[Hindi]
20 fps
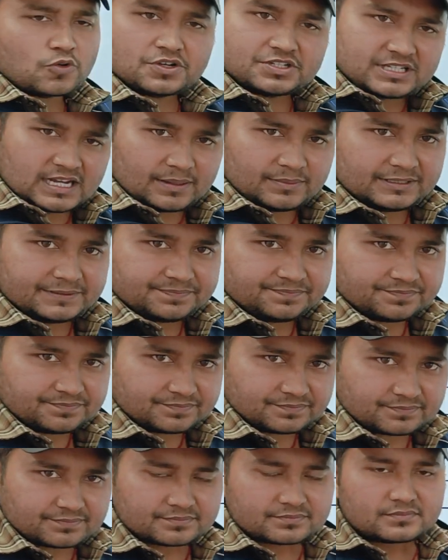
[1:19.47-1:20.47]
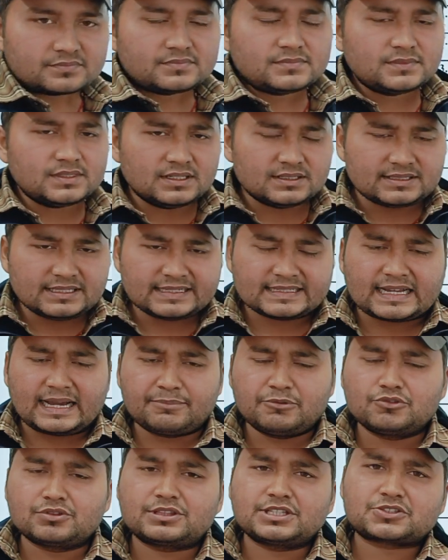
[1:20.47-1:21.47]
को एग्ज़ाम है
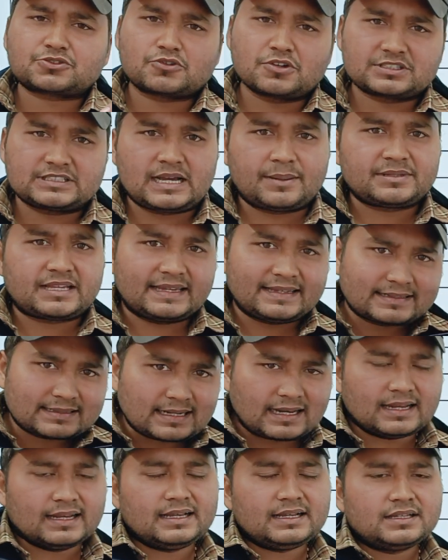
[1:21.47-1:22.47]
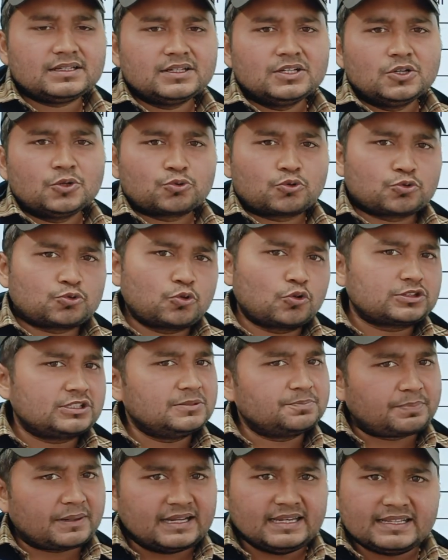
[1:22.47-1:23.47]
जिनका भी उनतीस को एग्ज़ाम यानी कल है तो दो
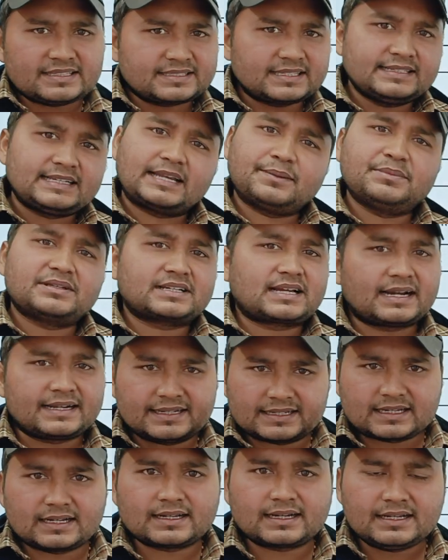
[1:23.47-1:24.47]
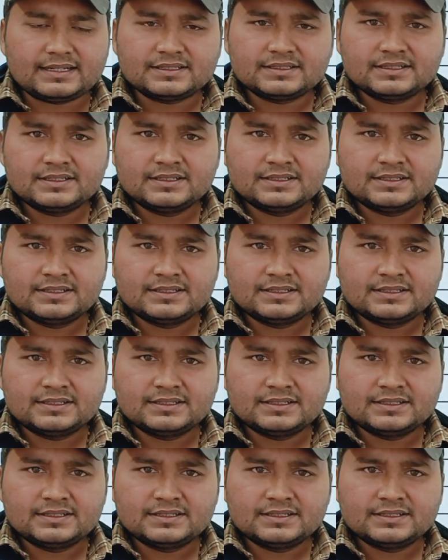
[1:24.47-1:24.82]
दिन पहले से ही एडमिट कार्ड निकल गया